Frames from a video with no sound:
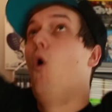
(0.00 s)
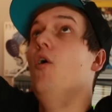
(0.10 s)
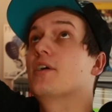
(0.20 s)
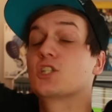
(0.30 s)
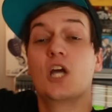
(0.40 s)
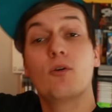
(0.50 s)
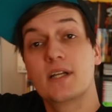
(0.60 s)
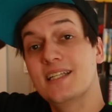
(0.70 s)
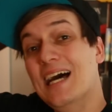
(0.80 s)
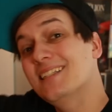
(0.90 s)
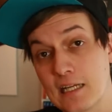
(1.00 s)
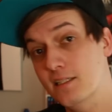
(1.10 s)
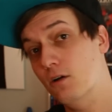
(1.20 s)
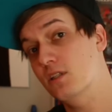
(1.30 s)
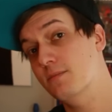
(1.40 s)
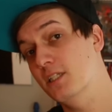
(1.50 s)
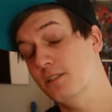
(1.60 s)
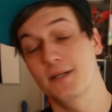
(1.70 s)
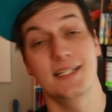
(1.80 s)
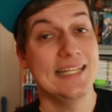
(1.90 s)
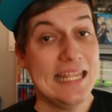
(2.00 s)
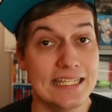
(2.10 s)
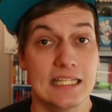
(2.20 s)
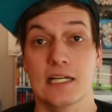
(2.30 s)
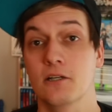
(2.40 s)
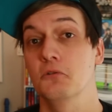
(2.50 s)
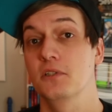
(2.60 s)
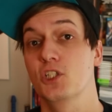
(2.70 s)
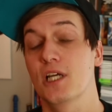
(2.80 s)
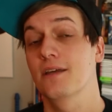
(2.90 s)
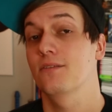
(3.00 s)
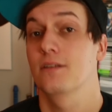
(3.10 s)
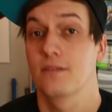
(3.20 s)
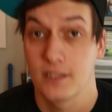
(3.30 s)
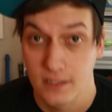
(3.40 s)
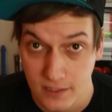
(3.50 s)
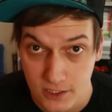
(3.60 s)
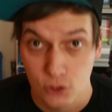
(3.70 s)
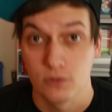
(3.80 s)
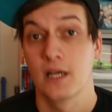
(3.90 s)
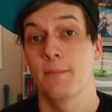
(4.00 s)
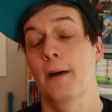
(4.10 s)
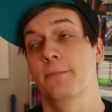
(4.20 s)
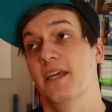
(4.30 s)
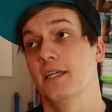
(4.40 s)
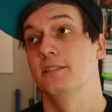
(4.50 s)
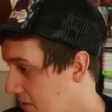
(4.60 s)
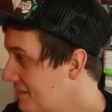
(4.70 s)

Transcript: hochgeschaukelt hat, dann dauert es manchmal nicht lange und die Scheiße ist richtig schön am Abgehen.